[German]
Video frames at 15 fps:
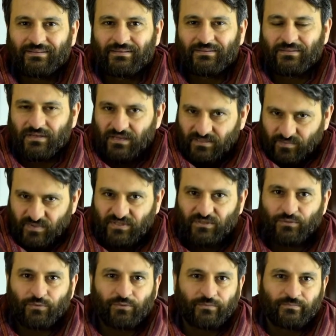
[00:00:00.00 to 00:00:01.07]
Sondern das
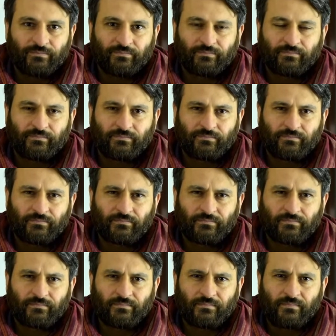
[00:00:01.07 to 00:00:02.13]
bist du.
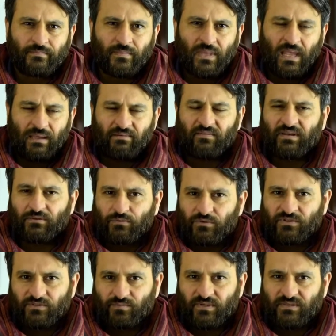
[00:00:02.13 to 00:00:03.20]
Aber wenn du
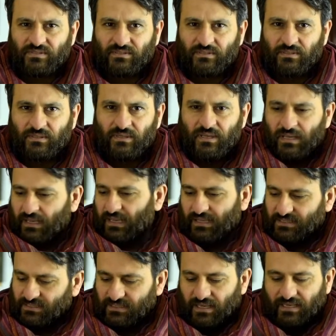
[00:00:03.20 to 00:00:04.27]
es bist,
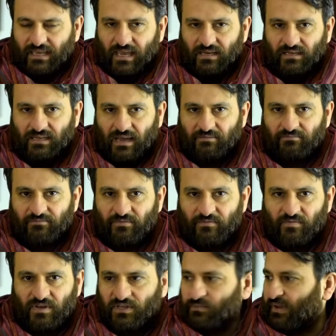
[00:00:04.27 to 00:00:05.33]
es ist ja kein Kampf,
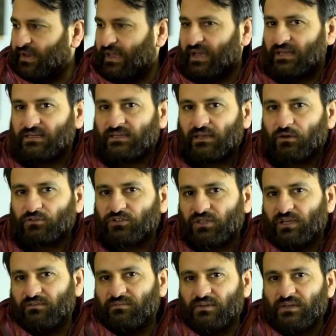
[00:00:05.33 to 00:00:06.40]
wenn ich meine Hand hier
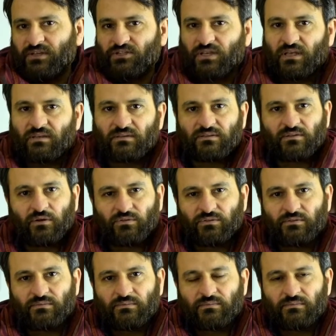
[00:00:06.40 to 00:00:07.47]
ausstrecken will, dann strecke ich es
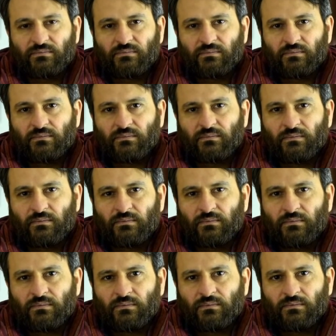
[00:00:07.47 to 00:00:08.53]
aus.
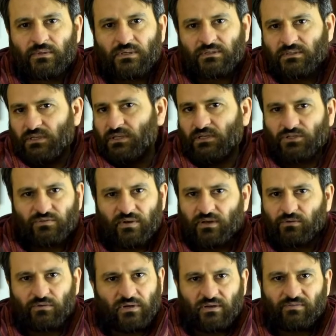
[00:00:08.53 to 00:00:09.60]
Da ist der innere
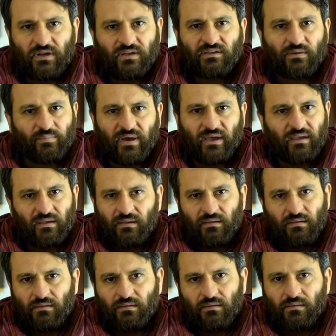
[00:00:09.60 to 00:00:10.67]
Schweinehund entweder nicht dabei
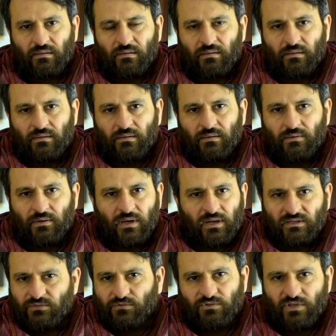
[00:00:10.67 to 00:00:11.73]
oder er
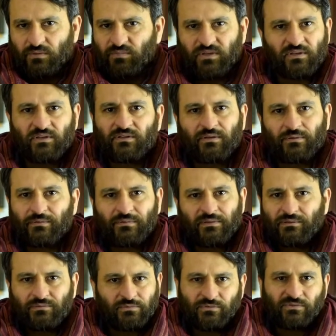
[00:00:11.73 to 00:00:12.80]
diskutiert, mich nicht darüber,
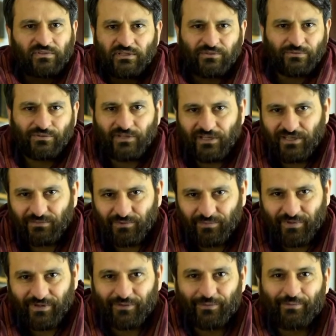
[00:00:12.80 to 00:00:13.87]
diskutiert nicht mit
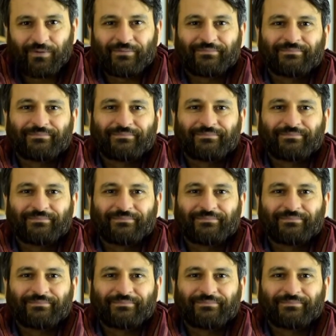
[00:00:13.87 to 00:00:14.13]
mir darüber.